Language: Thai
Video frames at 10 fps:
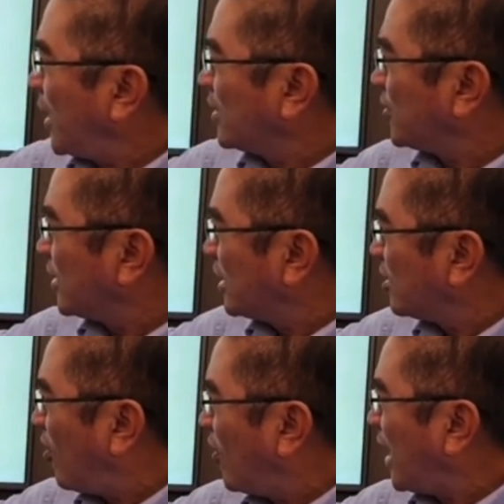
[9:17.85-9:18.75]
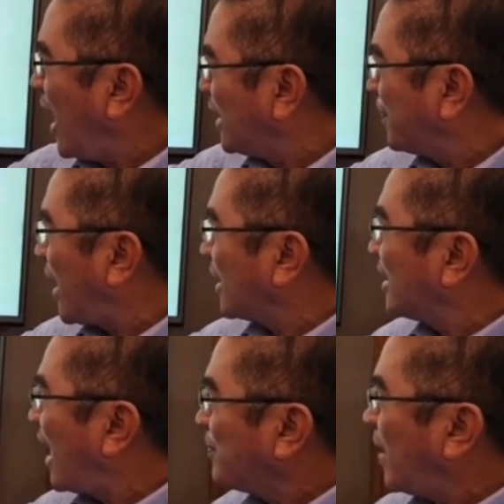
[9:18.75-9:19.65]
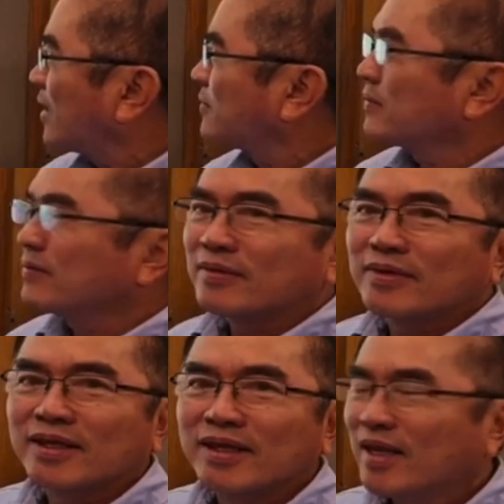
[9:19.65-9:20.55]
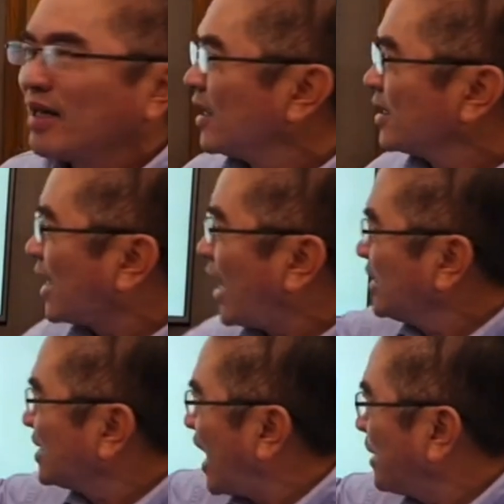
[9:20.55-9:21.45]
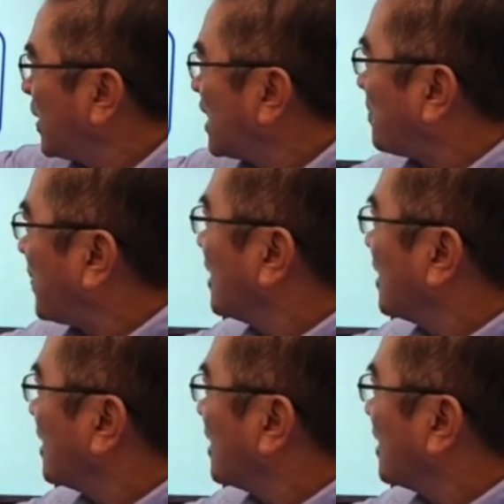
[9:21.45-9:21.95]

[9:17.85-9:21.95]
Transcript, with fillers: 55,458 ล้านบาทสายอีสานประหยัดไป